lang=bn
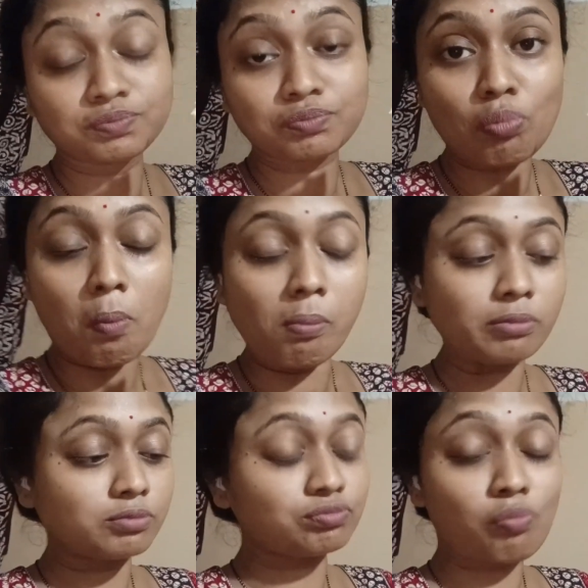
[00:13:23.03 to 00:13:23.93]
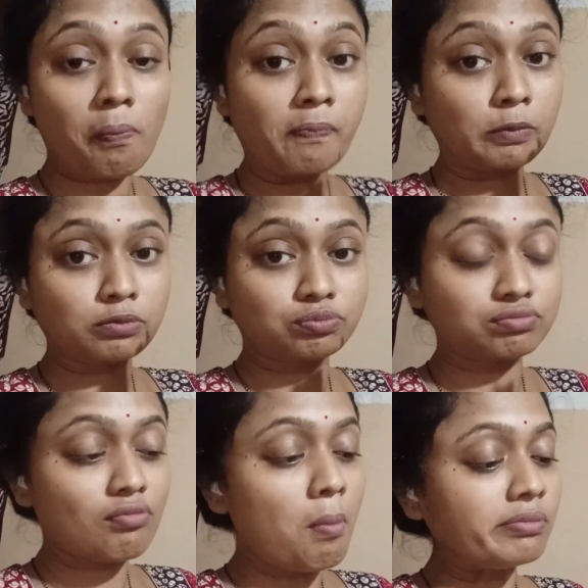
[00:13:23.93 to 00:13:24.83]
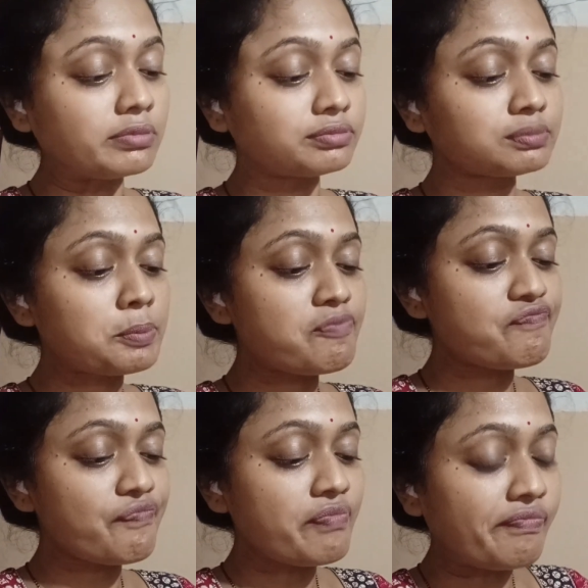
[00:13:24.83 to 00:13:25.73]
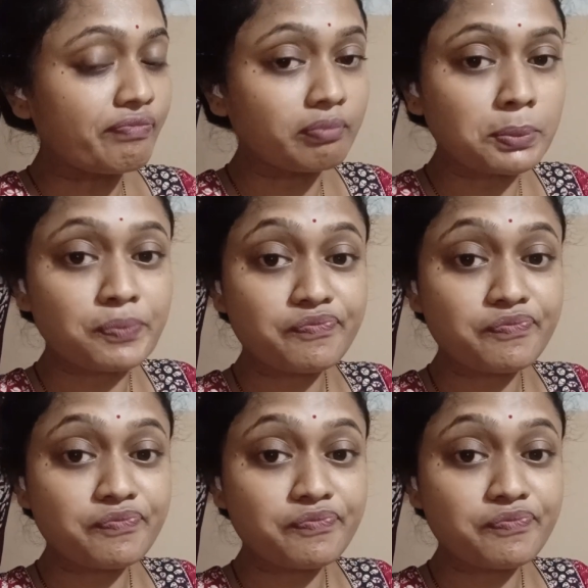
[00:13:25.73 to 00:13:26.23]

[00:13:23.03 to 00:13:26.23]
আমার কেন সবারই ভালো লাগে তো যেটা বলছিলাম গাছপালাগুলো